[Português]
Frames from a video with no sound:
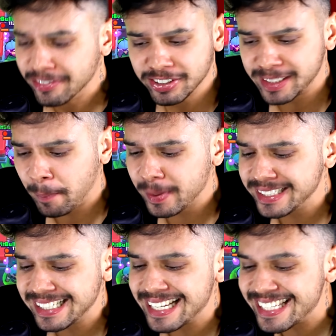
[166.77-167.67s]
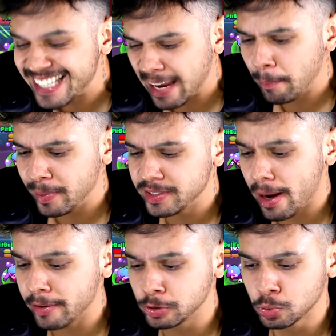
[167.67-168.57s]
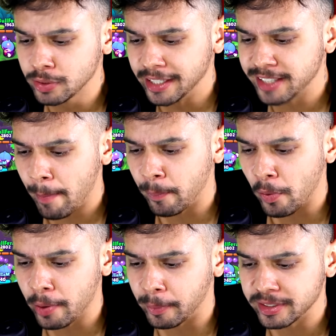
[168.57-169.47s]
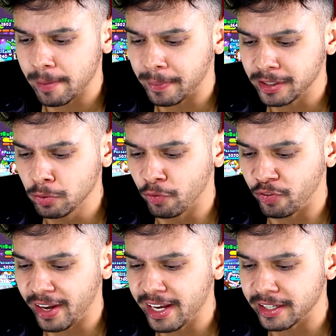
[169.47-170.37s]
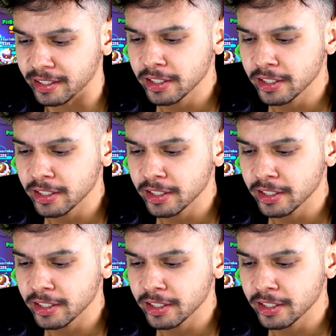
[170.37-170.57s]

você precisa sempre de ajuda, de apoio, por exemplo, aqui do Feng,